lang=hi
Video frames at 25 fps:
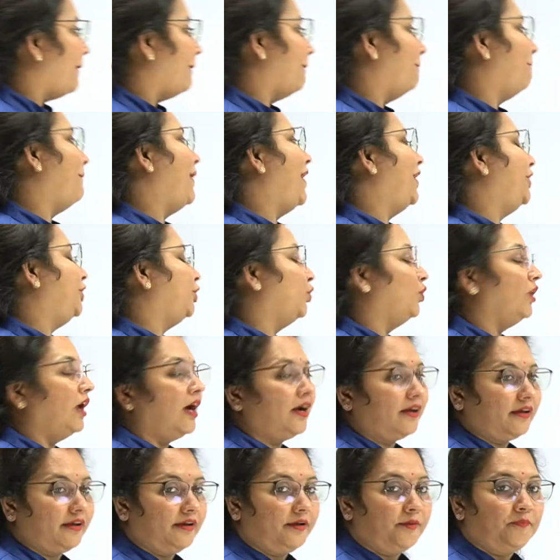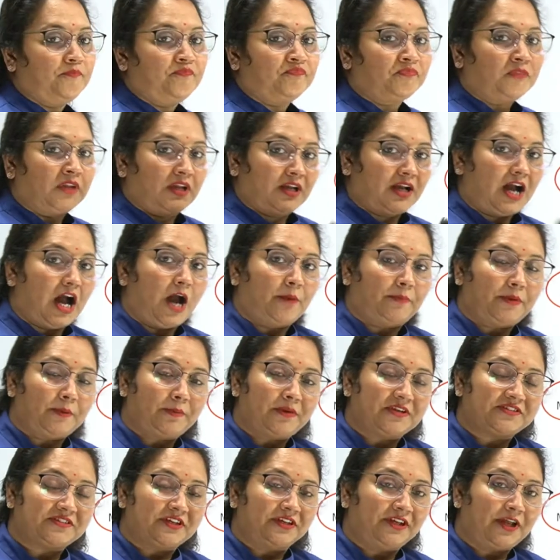मेड्यूला के कहाँ पे
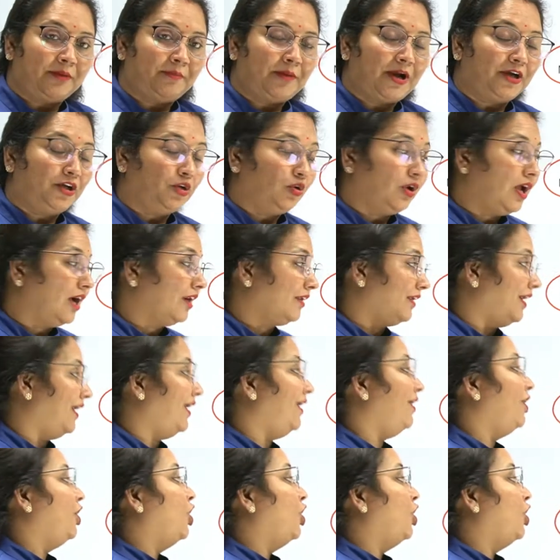प्रेजेंट है मेड्यूला के